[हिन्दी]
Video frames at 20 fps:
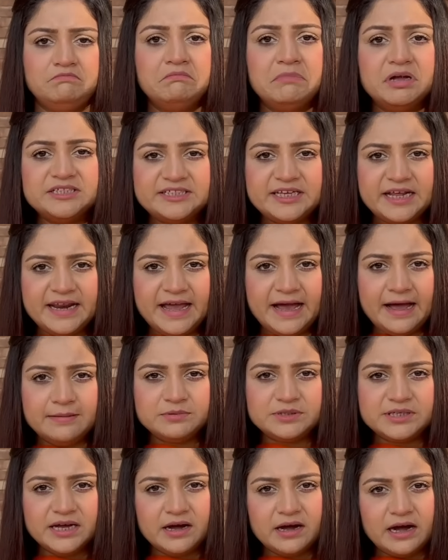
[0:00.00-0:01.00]
मंजर आम
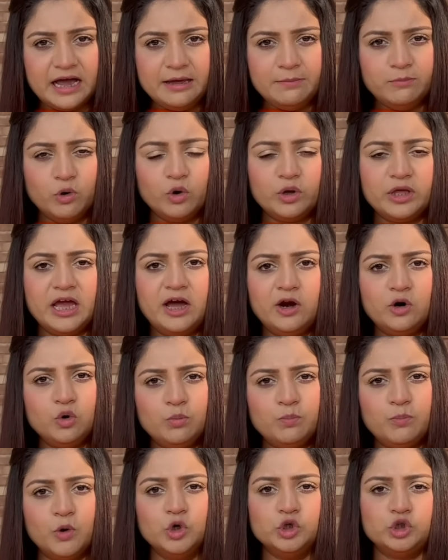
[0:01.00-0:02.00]
से गायब हो गया
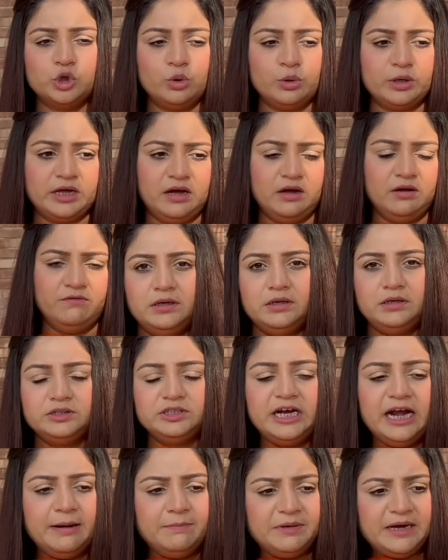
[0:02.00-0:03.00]
रूपोश हो गया
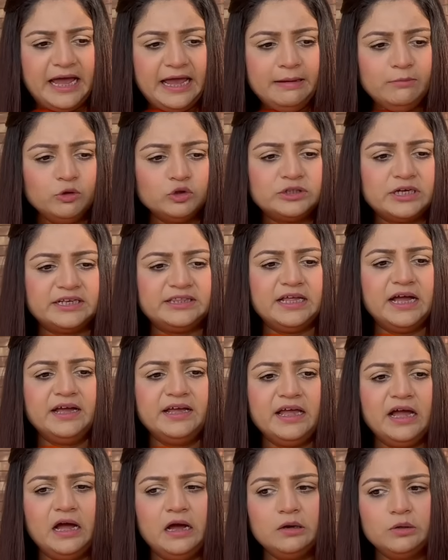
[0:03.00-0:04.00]
जनाब टाइम गुजरता
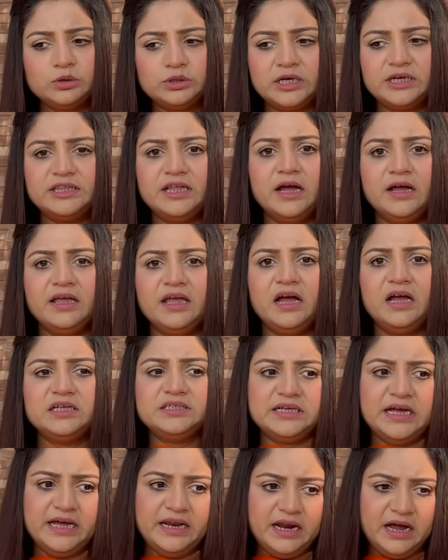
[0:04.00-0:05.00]
गया गुजरता गया
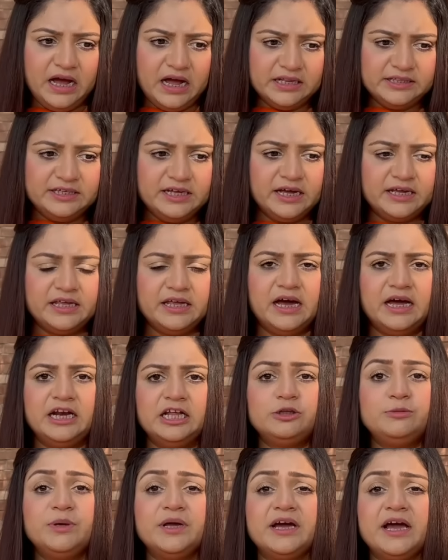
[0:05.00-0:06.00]
जाहिर है हादिया की
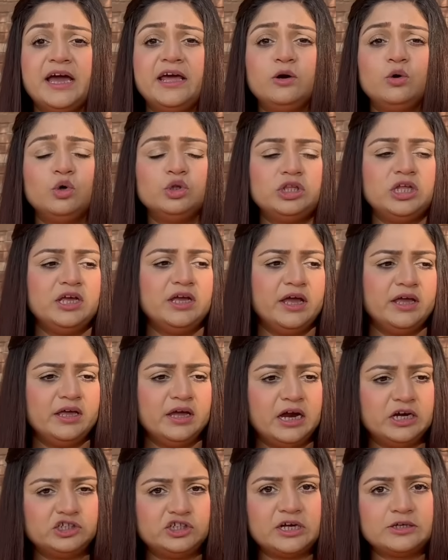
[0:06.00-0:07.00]
हालत भी गैर होती गई
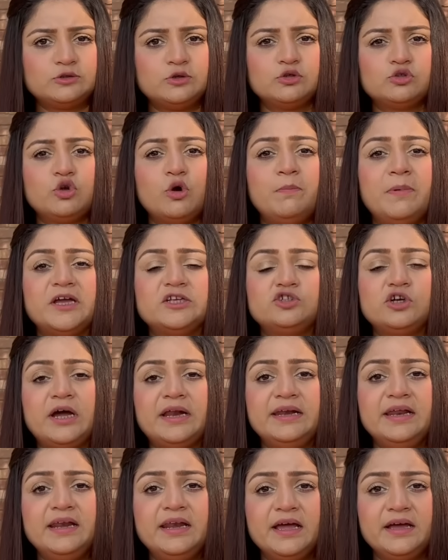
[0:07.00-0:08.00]
हर शख्स उसको
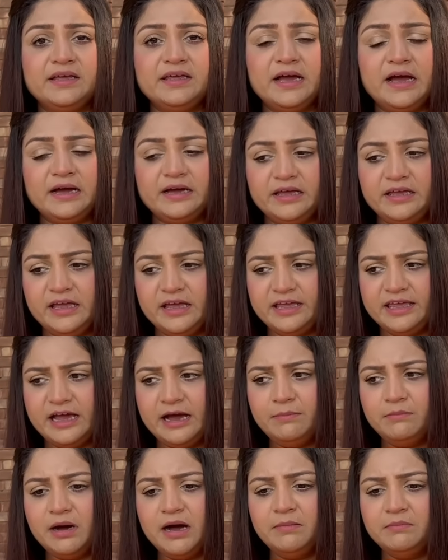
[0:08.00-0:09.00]
पहचानने लग गया कि ये
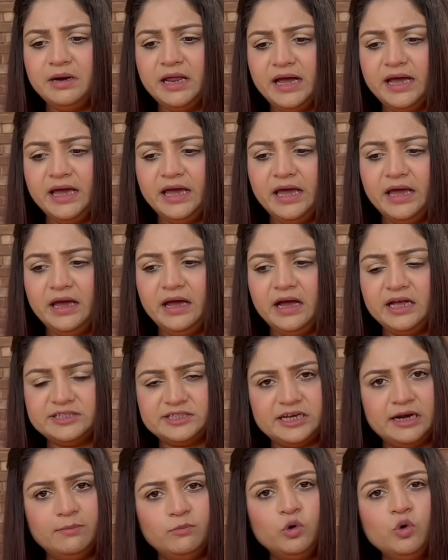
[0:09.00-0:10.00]
क्या मामला है
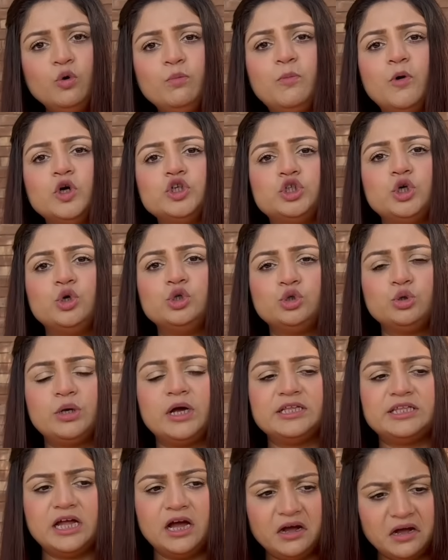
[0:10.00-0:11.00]
असलम रूपोश हो
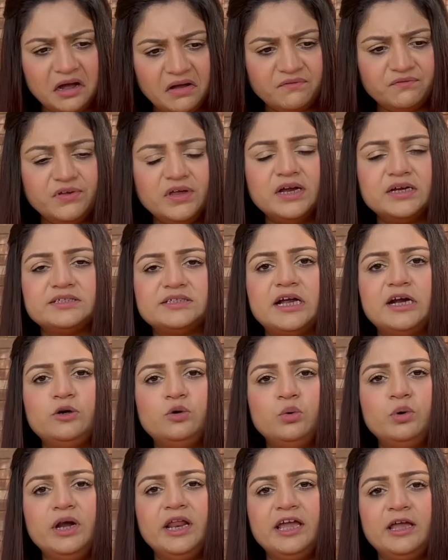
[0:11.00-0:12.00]
चुका था काफ़ी अरसा
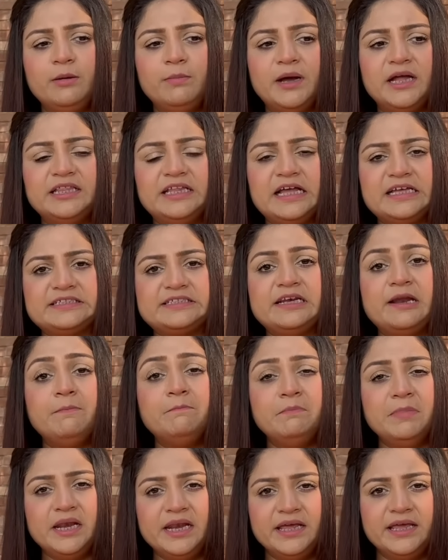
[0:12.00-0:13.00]
ढूंढने के बाद असलम
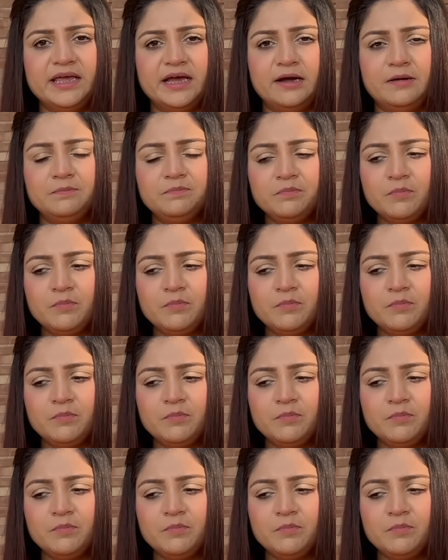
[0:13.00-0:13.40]
मिल गया